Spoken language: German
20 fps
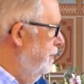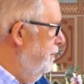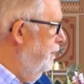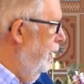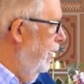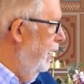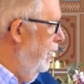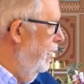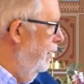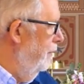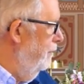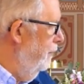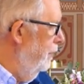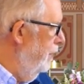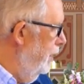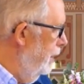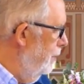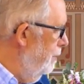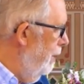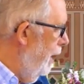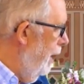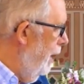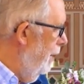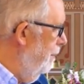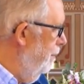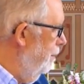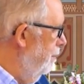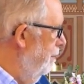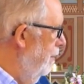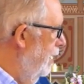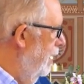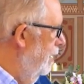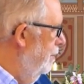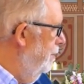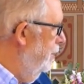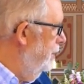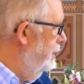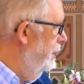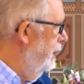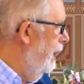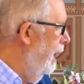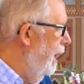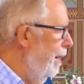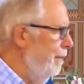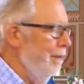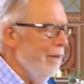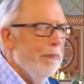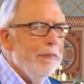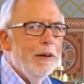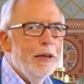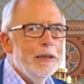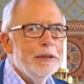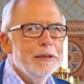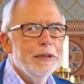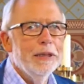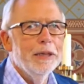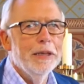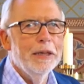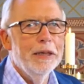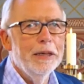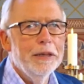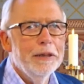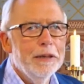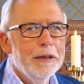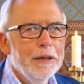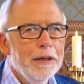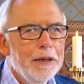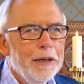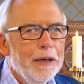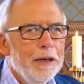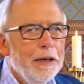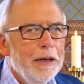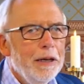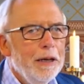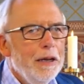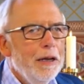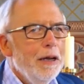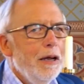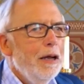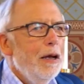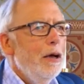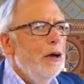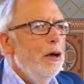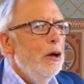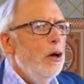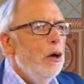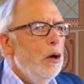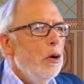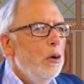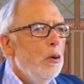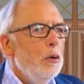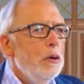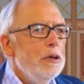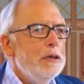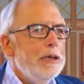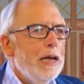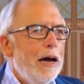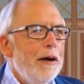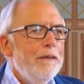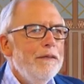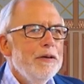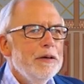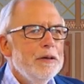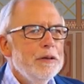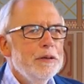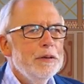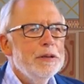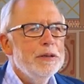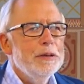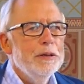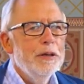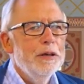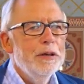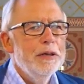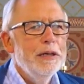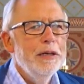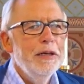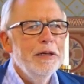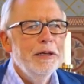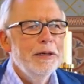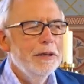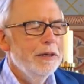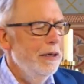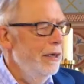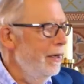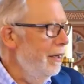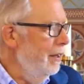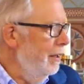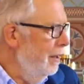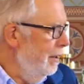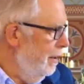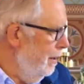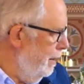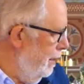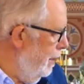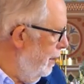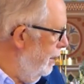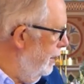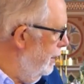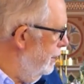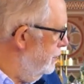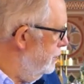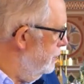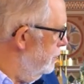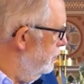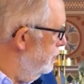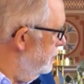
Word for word: das feiern wir im Abendmahl mit den Abendmahlsgeräten. Und da wird uns deutlich, er lässt